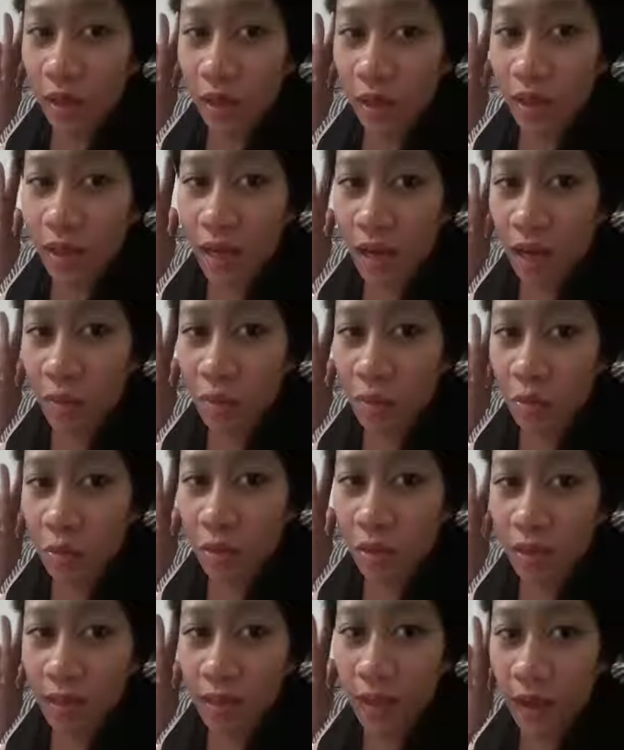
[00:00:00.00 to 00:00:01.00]
kailangan
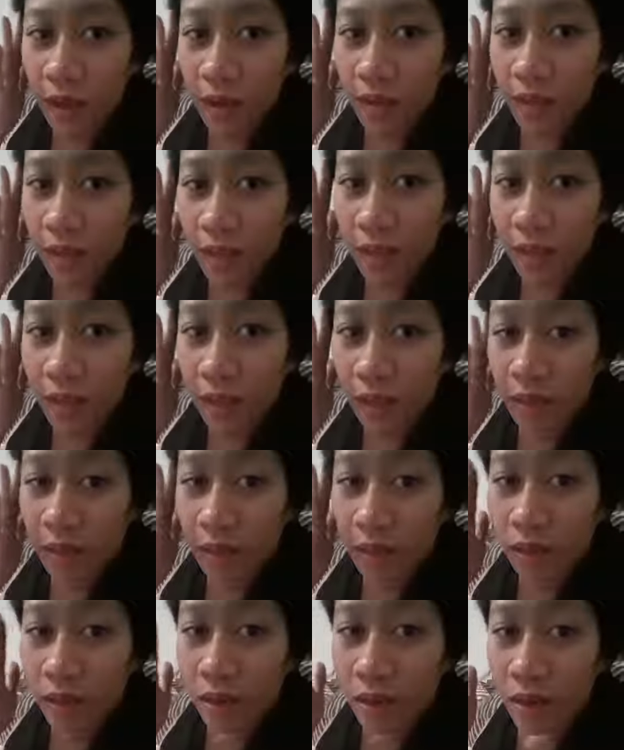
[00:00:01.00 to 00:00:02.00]
mong magstay hydrated ka
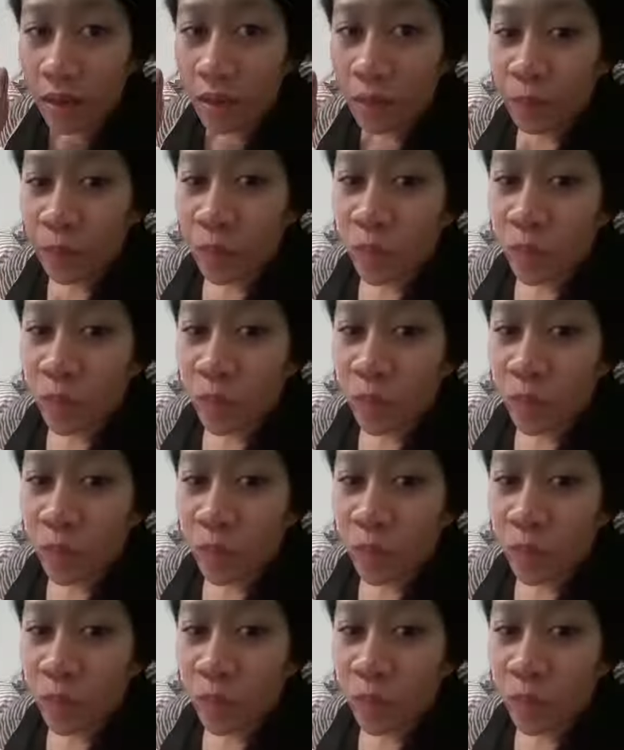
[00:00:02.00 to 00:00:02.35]
talaga.